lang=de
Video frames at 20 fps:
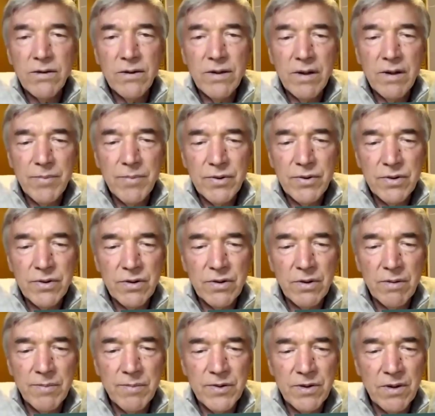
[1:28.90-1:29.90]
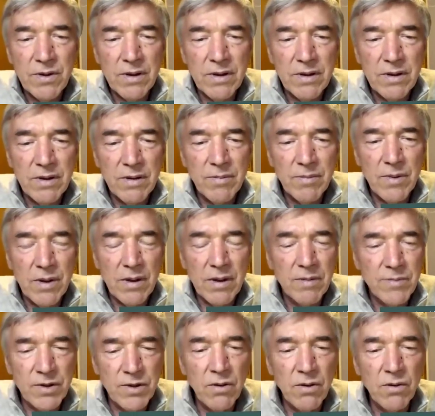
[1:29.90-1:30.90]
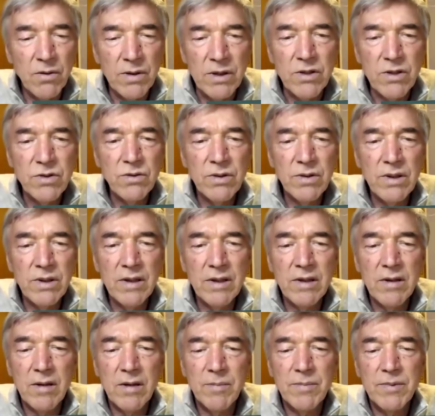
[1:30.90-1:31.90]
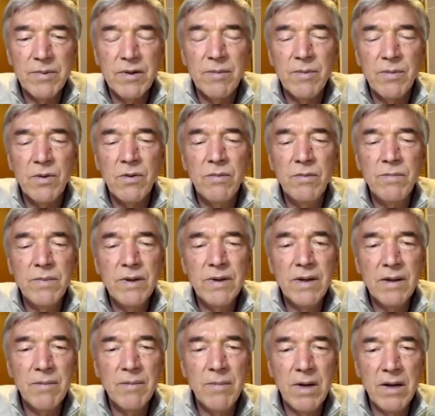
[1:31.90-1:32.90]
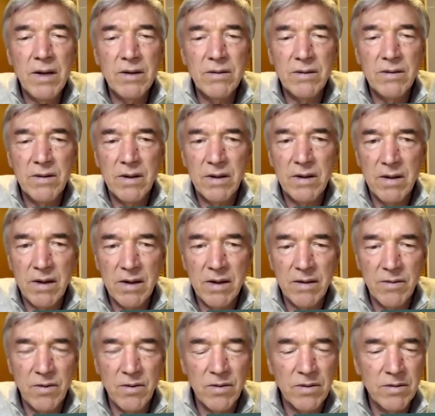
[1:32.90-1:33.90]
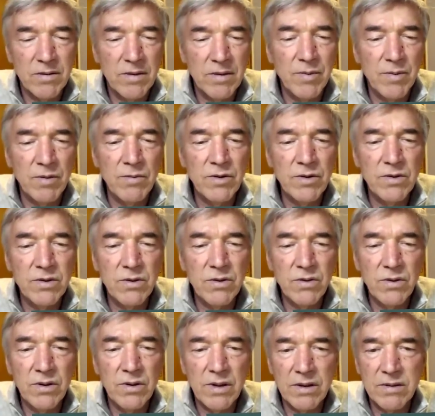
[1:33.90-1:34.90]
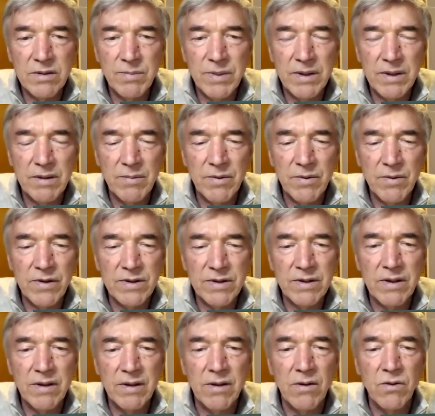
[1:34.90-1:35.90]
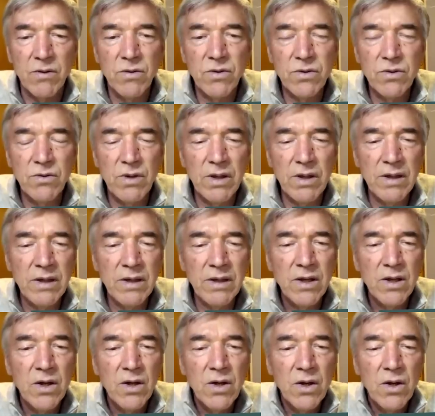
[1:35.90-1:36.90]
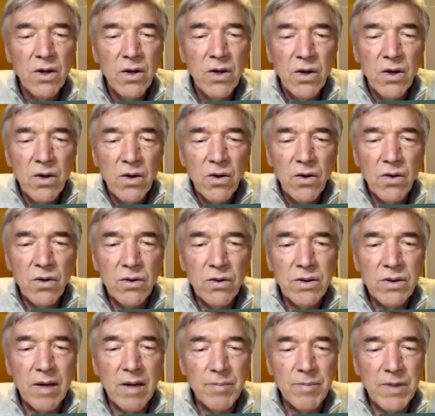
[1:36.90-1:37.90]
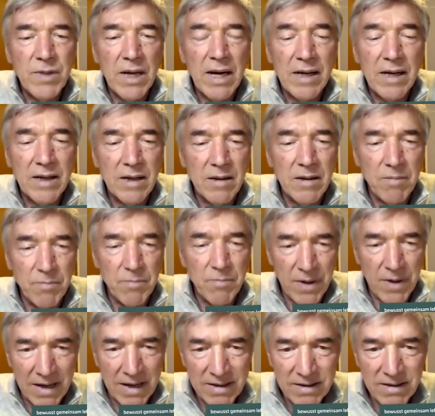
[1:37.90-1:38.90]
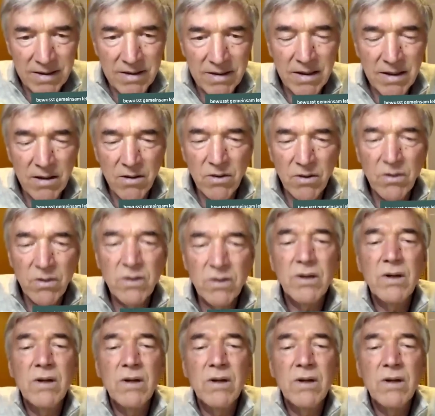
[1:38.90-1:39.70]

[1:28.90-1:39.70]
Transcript: ich habe äh, äh, die Psychologie studiert, habe Diplom da gemacht und dann nachher noch die Promotion und jetzt bin ich Professor an einer Hochschule und habe eine eigene Praxis auch